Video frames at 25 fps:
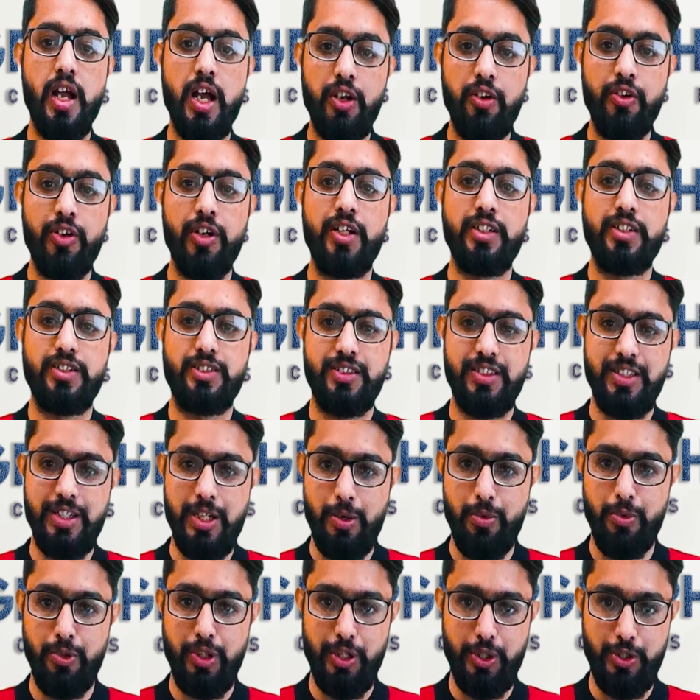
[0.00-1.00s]
हेलो
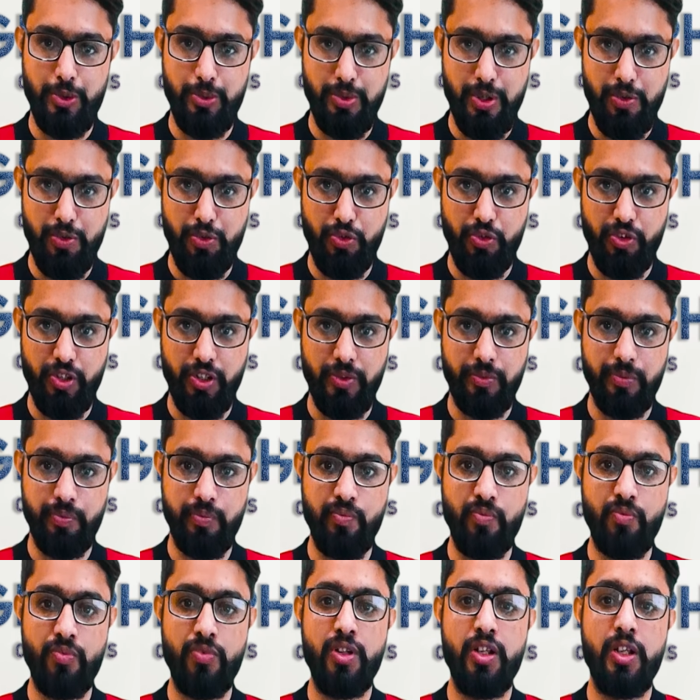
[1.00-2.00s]
अस्सलाम वालेकुम एवरीवन
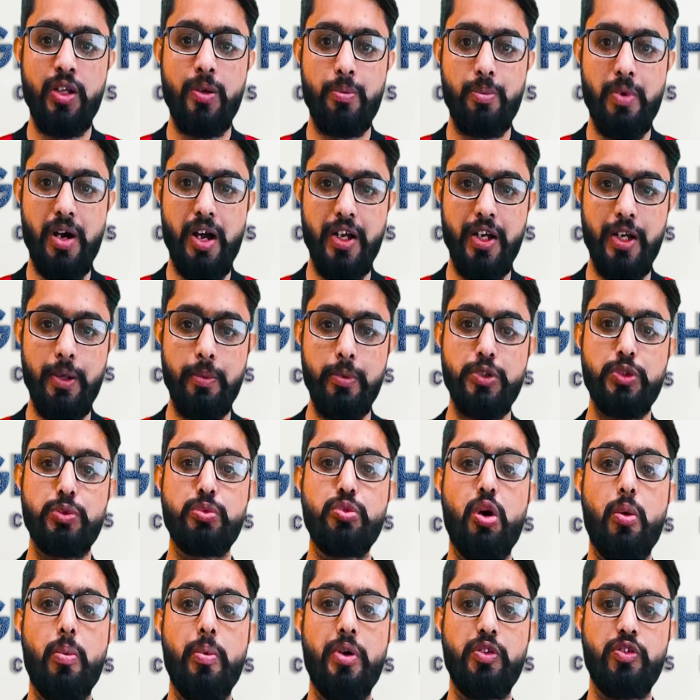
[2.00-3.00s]
माय नेम इज़
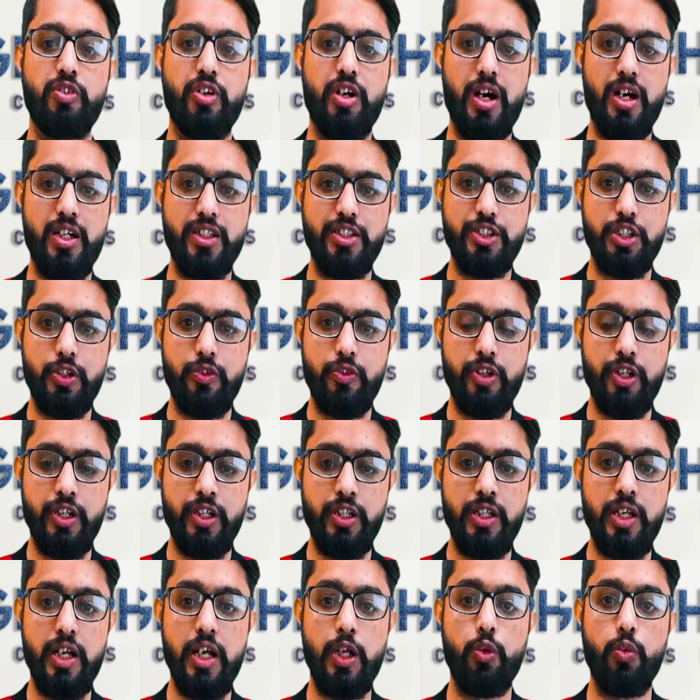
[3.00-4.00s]
मोहम्मद वकास
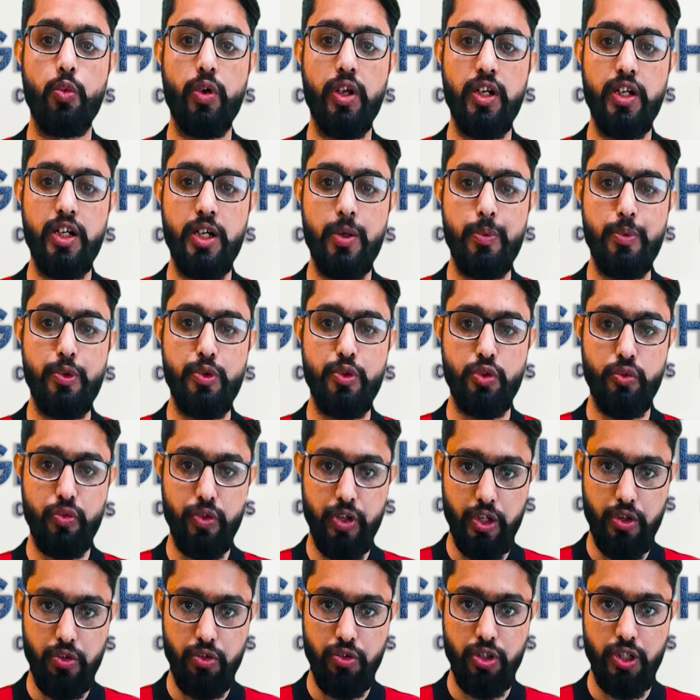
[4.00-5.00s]
जावेद एंड वेलकम टू
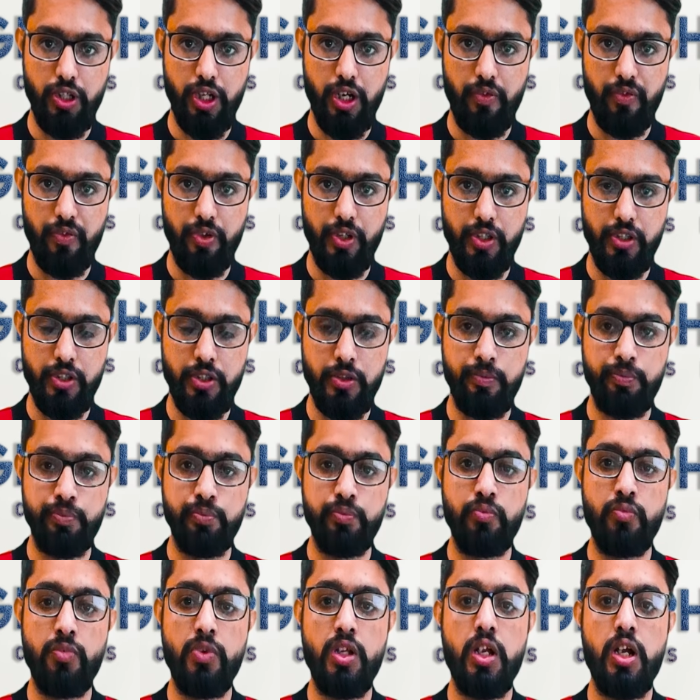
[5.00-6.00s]
विको ग्राफिक्स
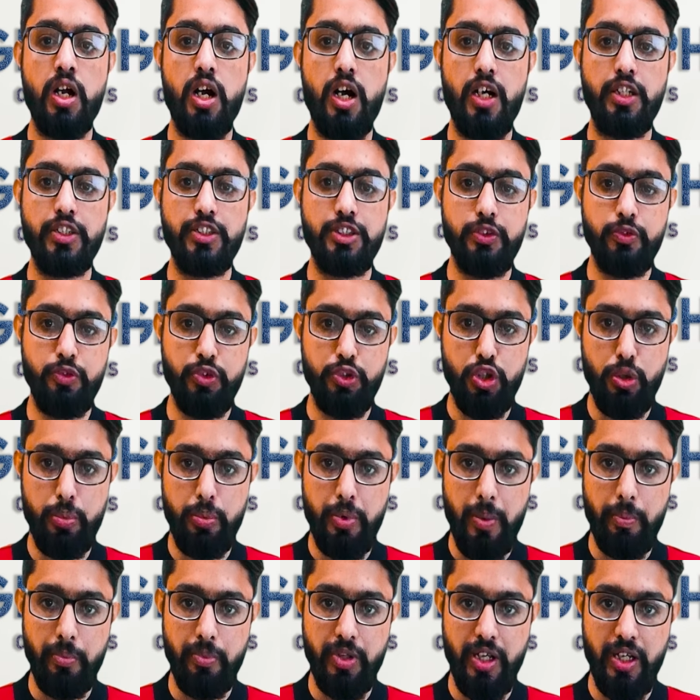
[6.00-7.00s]
आज की वीडियो
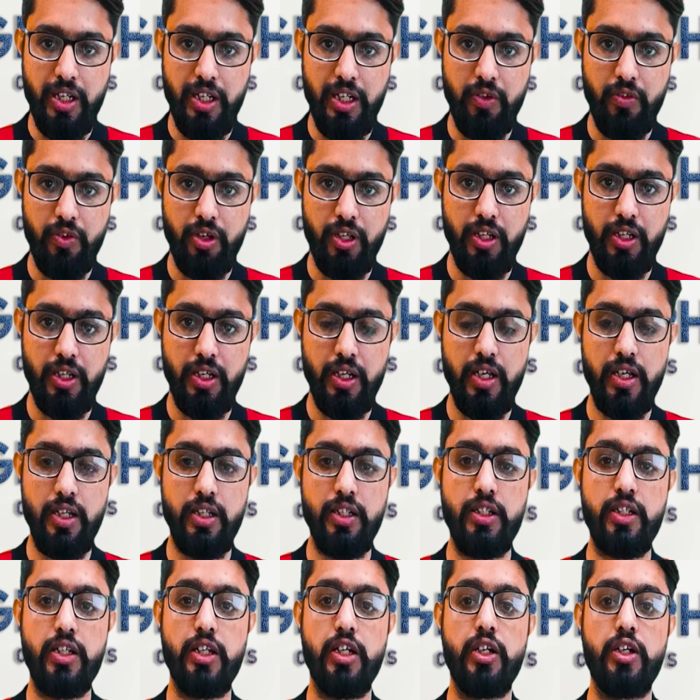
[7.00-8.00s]
में हम देखने वाले हैं
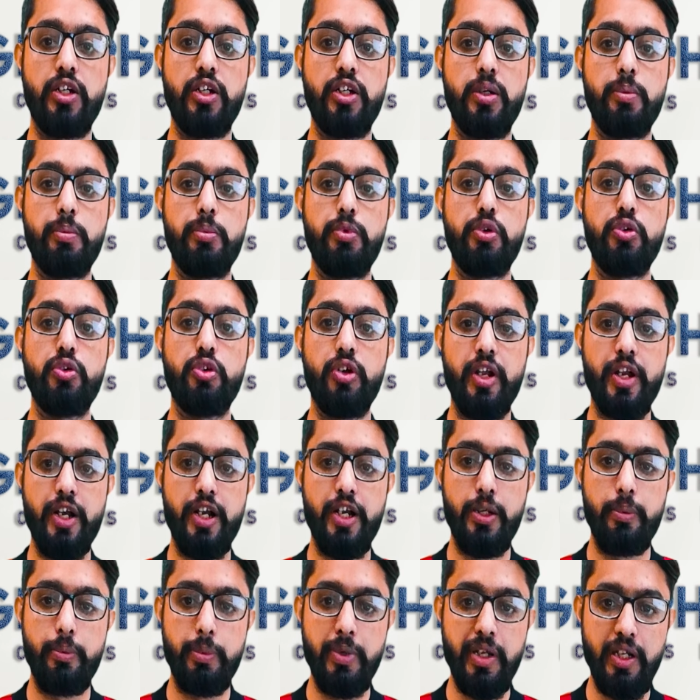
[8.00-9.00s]
कि डब्ल्यू
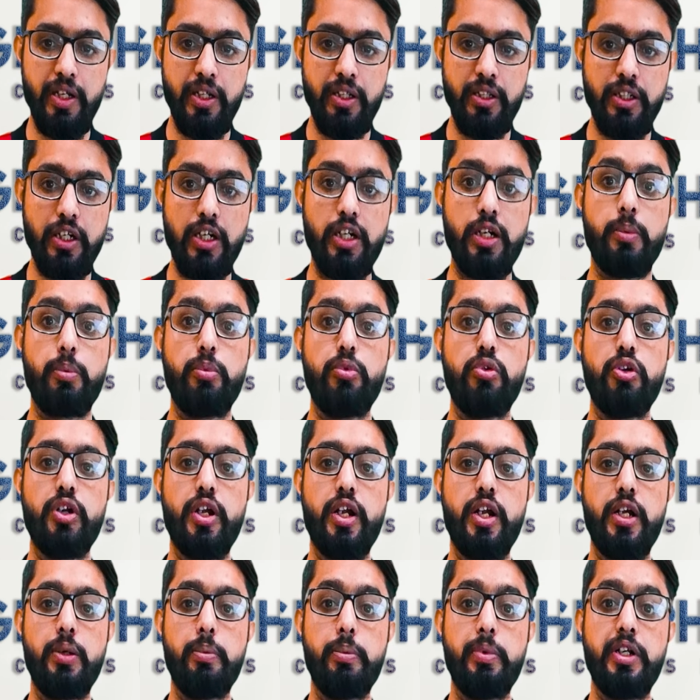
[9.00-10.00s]
एट बिन या डब्ल्यू
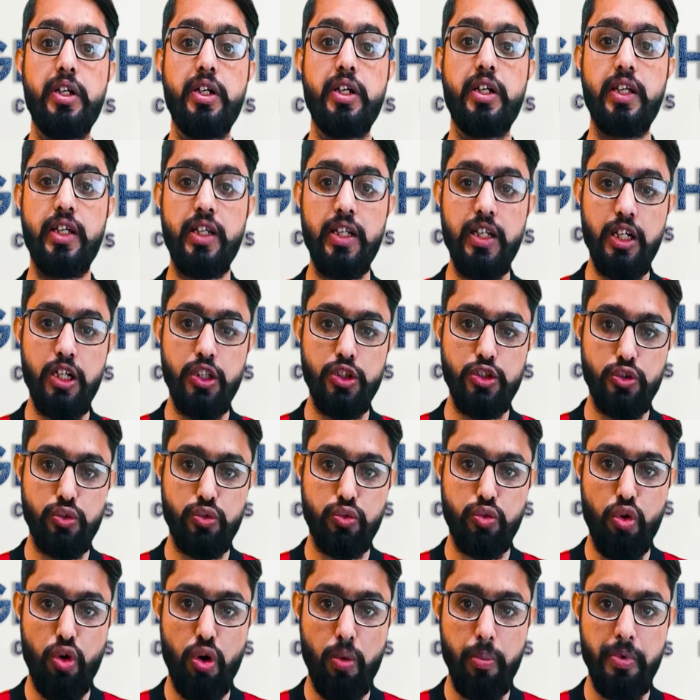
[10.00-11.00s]
एट बिन ई का जो
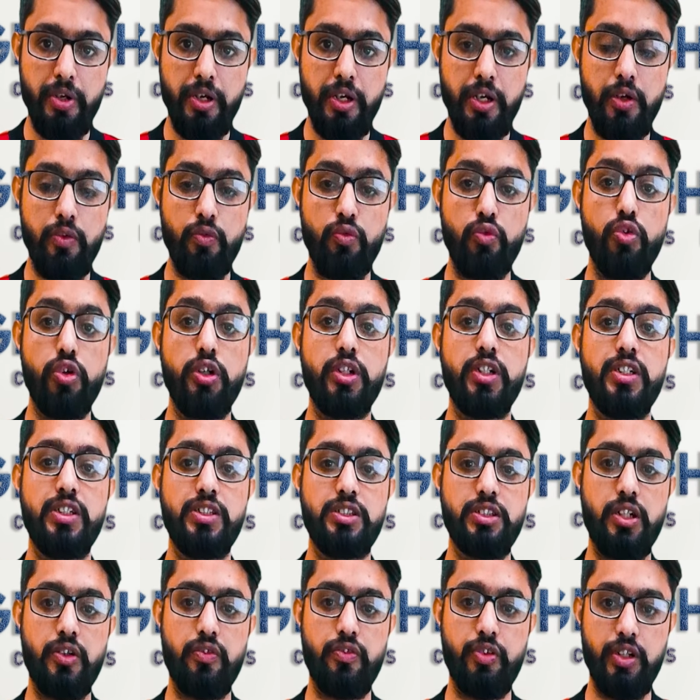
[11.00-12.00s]
फॉर्म है वो
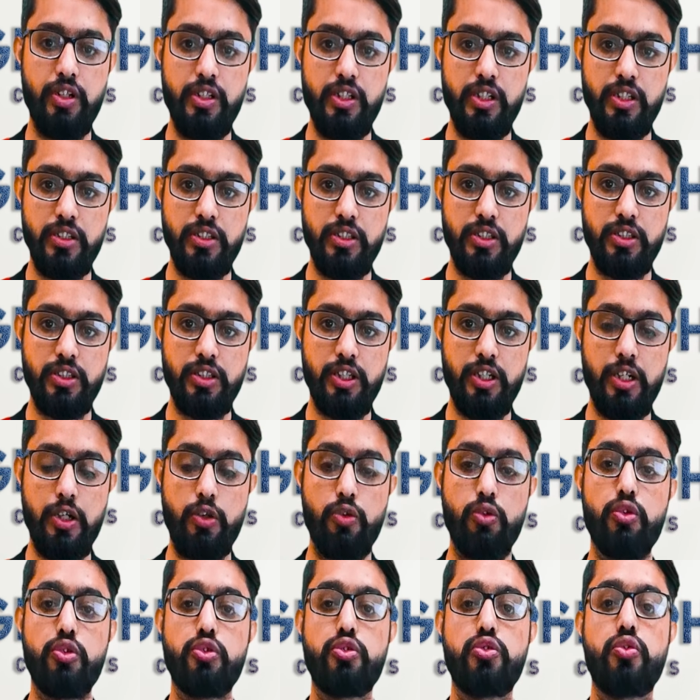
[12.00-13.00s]
किस तरह फिल किया जाता है
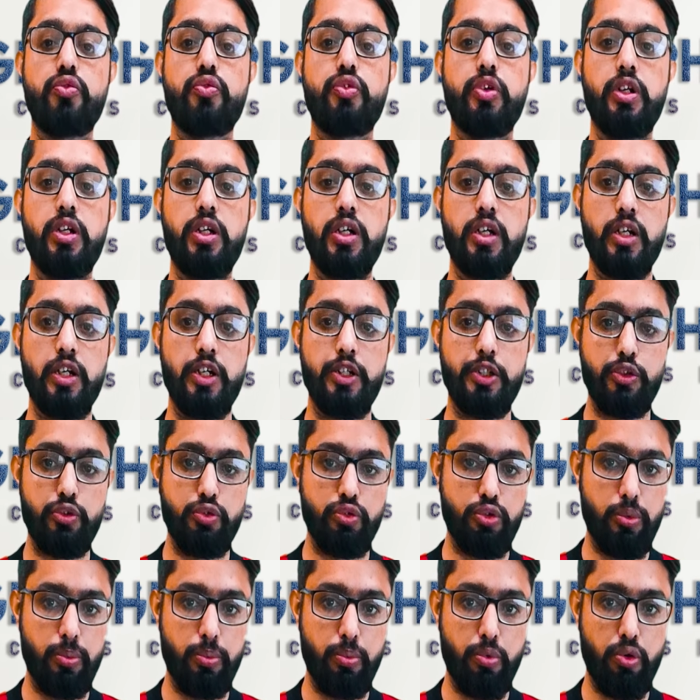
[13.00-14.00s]
और उसको फिल करना
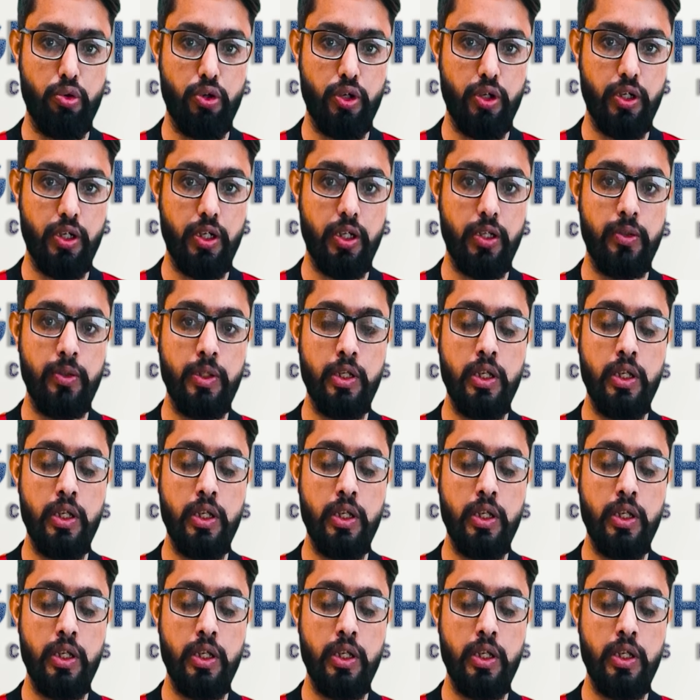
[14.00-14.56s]
क्यों इम्पोर्टेंट है